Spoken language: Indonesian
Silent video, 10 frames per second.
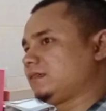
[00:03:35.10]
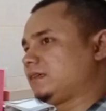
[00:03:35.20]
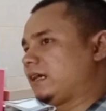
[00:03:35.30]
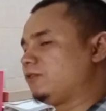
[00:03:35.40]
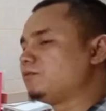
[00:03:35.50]

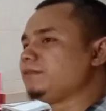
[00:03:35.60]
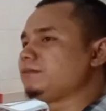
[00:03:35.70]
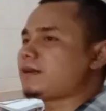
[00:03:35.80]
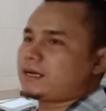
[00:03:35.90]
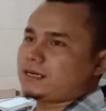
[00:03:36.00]

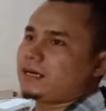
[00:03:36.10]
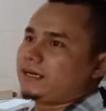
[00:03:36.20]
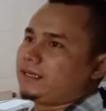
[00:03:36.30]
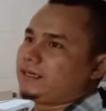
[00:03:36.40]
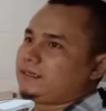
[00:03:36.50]
alumni
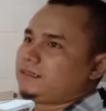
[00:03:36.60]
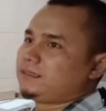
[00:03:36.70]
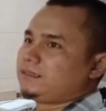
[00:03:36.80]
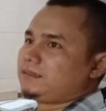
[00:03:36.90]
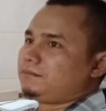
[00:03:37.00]
Makkah ya
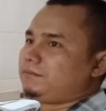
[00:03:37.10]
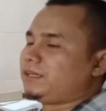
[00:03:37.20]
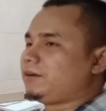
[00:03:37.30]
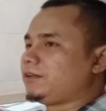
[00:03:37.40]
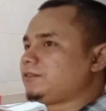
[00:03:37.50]

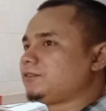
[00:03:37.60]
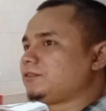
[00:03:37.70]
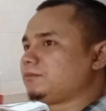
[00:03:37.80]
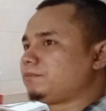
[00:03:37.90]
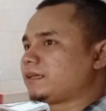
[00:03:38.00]
Beliau
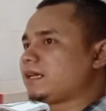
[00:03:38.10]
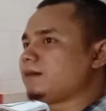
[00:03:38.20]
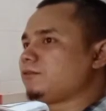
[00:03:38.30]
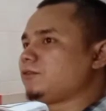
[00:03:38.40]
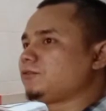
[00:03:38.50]
itu
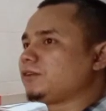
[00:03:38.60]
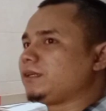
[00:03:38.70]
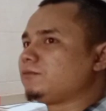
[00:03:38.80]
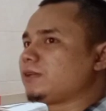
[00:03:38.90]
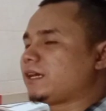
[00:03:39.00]
pernah menuntut
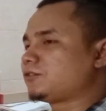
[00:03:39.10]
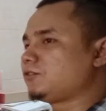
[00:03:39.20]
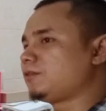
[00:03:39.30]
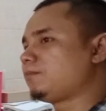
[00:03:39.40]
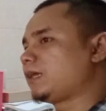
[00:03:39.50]
ilmu
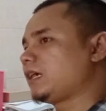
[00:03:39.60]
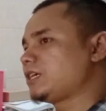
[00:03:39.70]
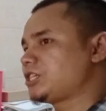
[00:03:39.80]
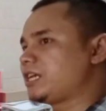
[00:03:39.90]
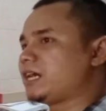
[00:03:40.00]
langsung
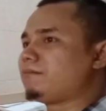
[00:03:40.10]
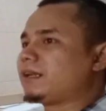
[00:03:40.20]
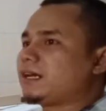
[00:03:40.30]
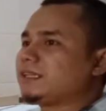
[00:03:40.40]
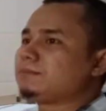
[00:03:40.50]
kepada Syekh
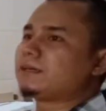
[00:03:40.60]
Ahmad Khatib